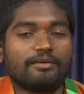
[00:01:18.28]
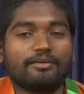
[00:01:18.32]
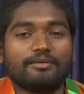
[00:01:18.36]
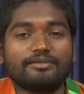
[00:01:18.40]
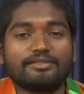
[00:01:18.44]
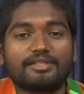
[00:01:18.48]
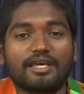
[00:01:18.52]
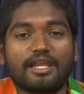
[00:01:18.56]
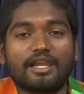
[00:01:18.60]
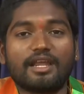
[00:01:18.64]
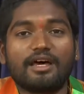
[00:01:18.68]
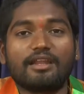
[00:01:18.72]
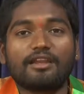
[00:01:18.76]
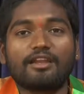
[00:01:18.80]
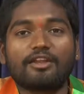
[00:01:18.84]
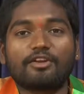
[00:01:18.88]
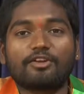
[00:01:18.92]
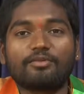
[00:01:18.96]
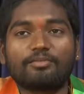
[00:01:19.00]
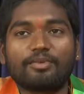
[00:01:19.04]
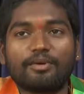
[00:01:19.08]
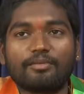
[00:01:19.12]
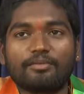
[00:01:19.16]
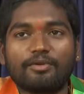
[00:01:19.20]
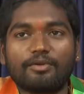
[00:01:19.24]
చలాన్ల
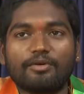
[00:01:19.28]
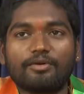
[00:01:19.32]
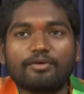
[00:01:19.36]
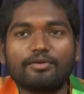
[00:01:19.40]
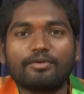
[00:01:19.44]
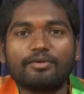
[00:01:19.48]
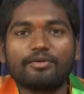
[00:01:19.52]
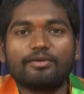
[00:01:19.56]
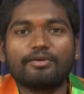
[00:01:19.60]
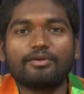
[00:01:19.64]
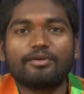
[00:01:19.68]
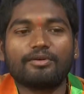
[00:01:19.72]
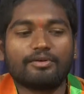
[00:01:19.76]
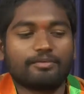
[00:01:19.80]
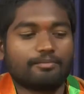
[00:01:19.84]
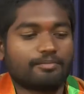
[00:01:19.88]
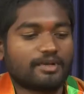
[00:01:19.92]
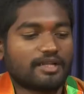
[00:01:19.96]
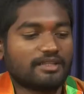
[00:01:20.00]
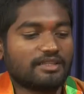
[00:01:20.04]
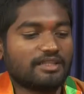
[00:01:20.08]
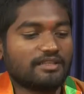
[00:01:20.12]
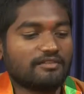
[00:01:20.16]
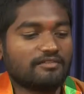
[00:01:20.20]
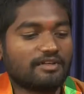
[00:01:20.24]
రూపంలో
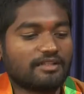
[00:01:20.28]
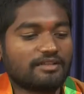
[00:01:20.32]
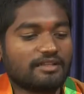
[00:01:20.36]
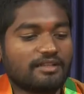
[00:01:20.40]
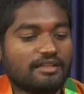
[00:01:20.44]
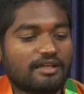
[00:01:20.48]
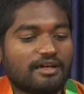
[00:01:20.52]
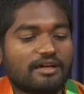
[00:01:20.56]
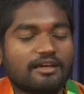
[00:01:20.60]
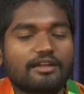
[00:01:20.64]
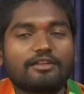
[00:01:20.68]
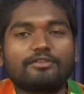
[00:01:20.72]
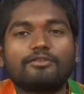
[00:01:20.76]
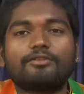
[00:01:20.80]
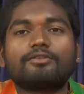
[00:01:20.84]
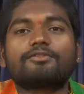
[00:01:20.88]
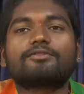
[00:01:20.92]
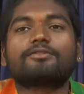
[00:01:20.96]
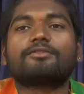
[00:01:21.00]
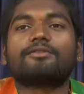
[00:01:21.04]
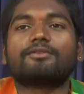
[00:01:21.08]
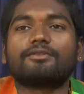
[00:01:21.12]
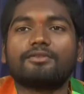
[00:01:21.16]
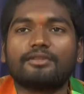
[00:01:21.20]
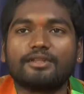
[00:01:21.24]
ప్రతి వ్యక్తి దగ్గర
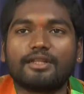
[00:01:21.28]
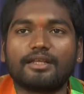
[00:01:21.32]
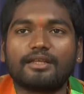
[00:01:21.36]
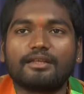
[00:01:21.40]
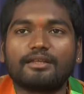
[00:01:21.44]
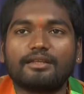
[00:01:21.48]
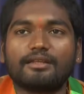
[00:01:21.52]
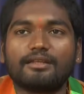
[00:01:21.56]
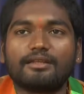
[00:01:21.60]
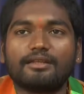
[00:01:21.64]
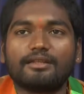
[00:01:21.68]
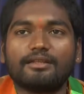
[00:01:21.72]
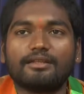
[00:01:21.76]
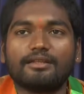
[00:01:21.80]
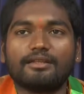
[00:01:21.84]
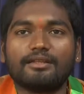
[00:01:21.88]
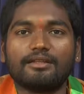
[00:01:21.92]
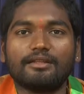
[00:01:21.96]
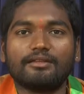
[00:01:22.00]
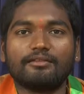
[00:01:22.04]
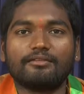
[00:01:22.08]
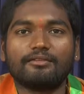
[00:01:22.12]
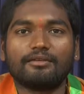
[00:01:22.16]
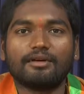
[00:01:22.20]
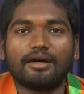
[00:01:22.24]
దోచుకుంటుంది
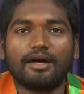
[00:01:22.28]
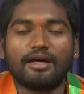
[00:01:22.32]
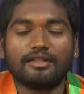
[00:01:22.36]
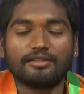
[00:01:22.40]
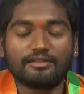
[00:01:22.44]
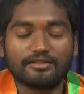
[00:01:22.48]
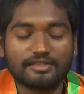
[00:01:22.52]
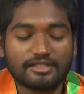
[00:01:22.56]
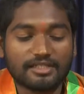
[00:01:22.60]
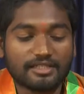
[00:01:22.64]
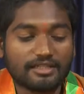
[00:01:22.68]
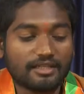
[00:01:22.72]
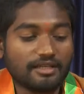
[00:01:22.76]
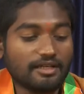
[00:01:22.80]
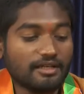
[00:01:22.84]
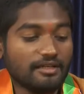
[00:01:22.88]
అందుచేత